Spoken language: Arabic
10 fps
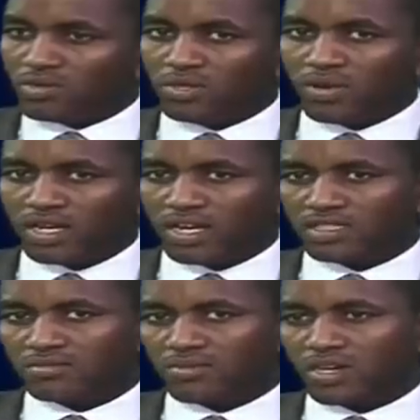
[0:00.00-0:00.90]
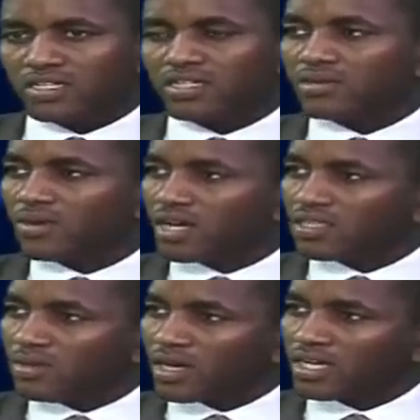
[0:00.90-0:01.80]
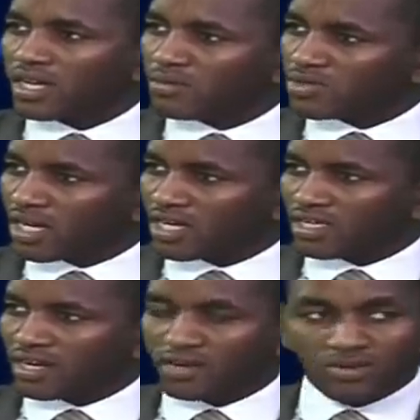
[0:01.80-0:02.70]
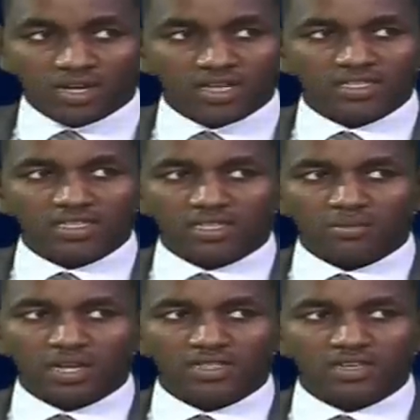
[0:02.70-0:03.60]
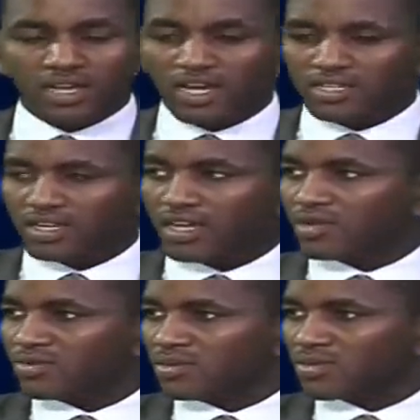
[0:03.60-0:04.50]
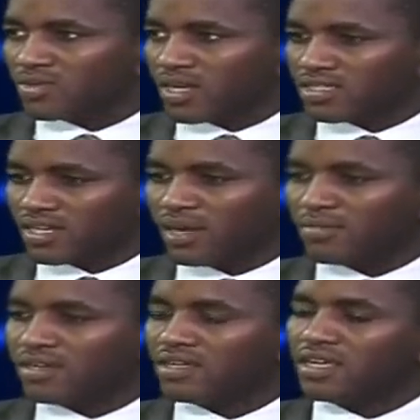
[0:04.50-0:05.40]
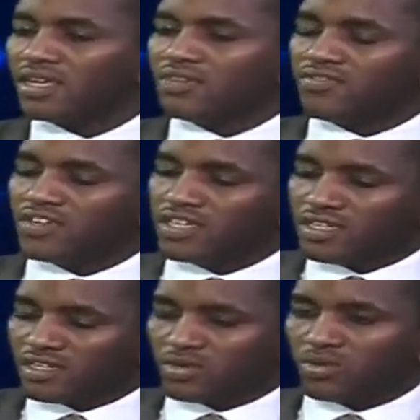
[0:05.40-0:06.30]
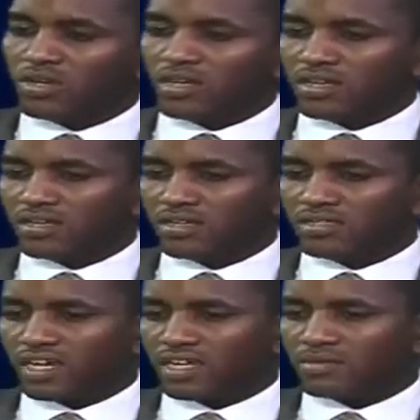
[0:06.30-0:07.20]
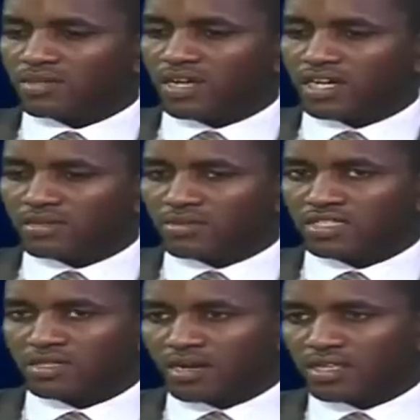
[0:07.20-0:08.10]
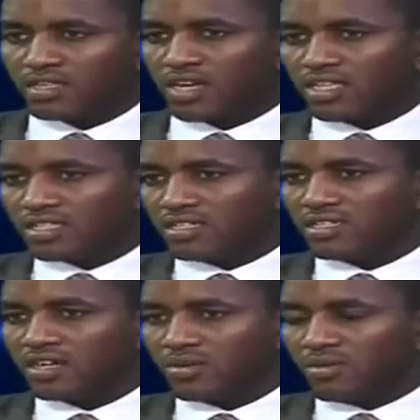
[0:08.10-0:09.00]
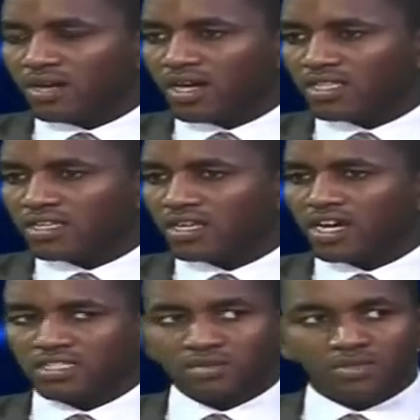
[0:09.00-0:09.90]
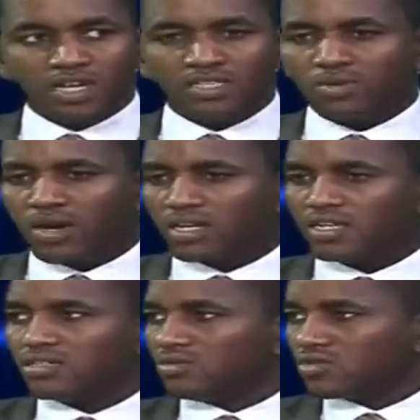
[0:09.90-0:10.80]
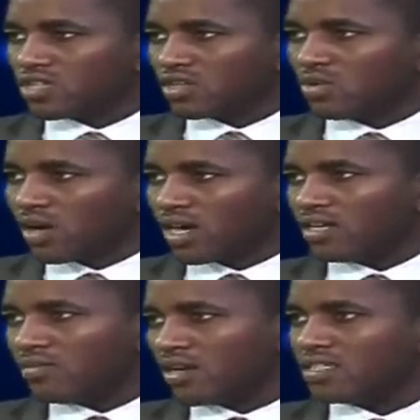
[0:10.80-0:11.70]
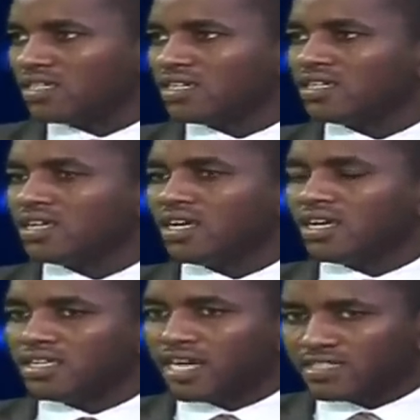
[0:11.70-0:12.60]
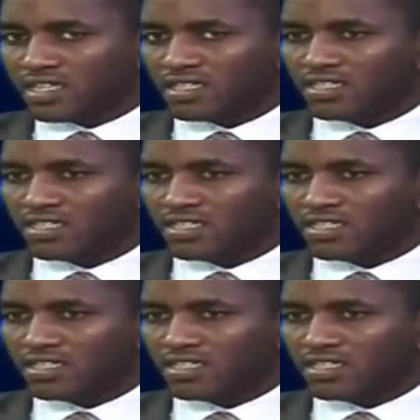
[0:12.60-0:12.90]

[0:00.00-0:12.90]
لواقعة معينة وهذه الواقعة متغيرة وهذه هي طبيعة القاعدة القانونية بصورة عامة فإن كل تقريبا عدم ارتباط هذه هذه القاعدة بهذا الواقع يشكل خلل معينا يقتضي